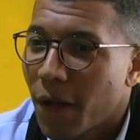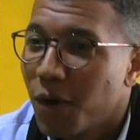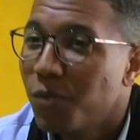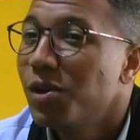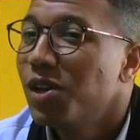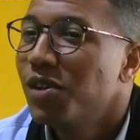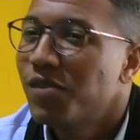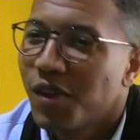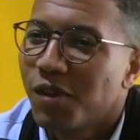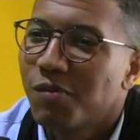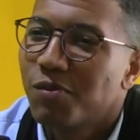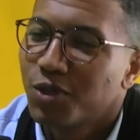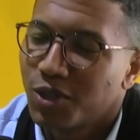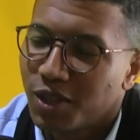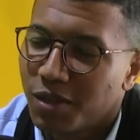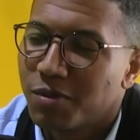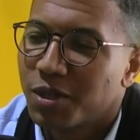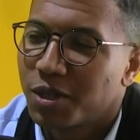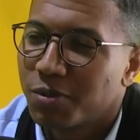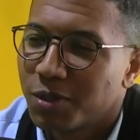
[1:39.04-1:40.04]
هما اللي فهموا
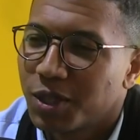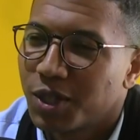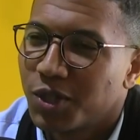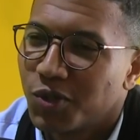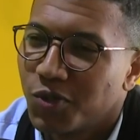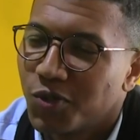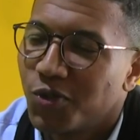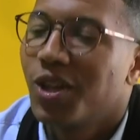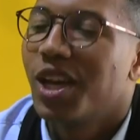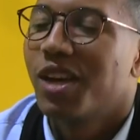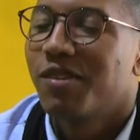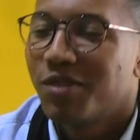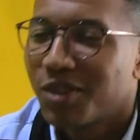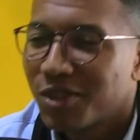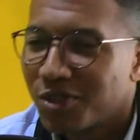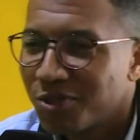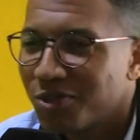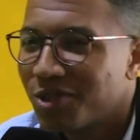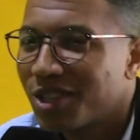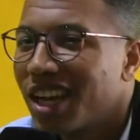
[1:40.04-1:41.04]
زعما اش بغيت نقول
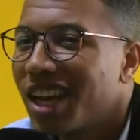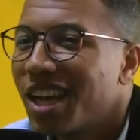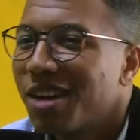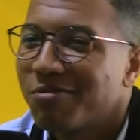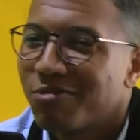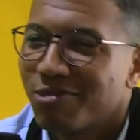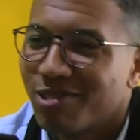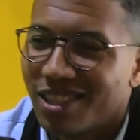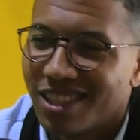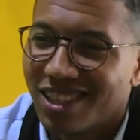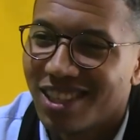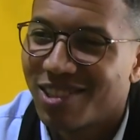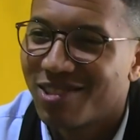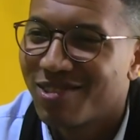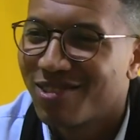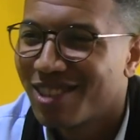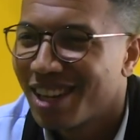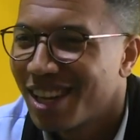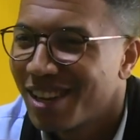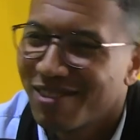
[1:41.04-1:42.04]
افرتوته آه، ام آه،
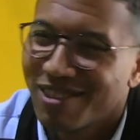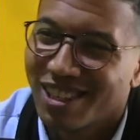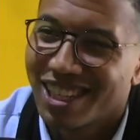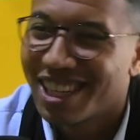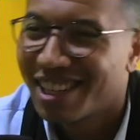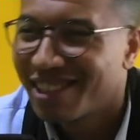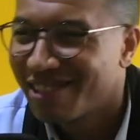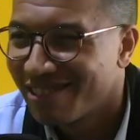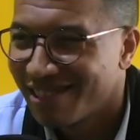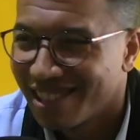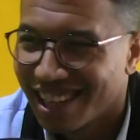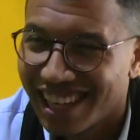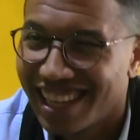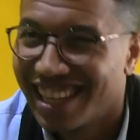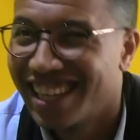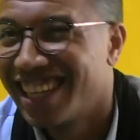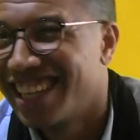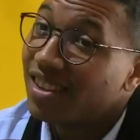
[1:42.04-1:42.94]
الزيتونه ويا خونا